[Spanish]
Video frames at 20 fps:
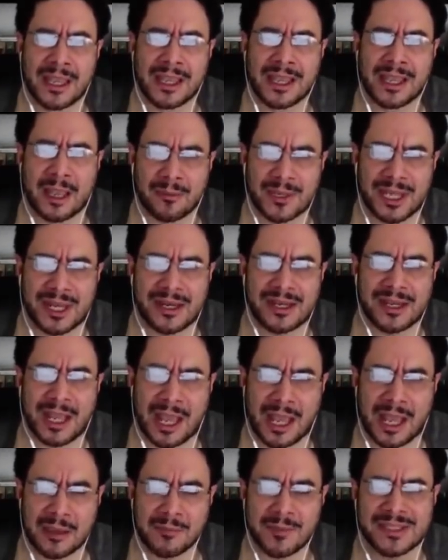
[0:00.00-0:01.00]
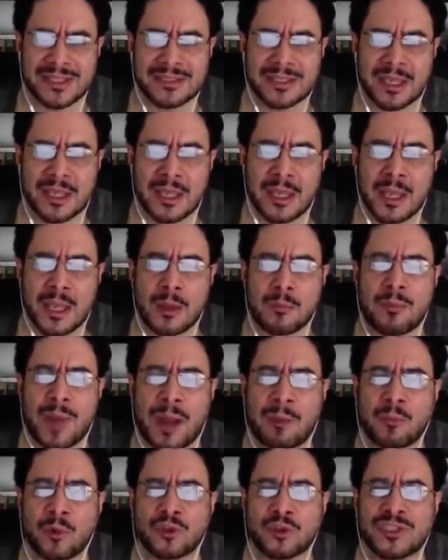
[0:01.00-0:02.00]
Gabriel Jaimes,
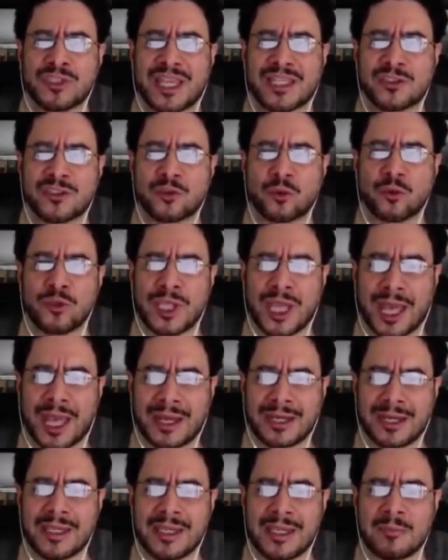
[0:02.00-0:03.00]
vamos a estudiar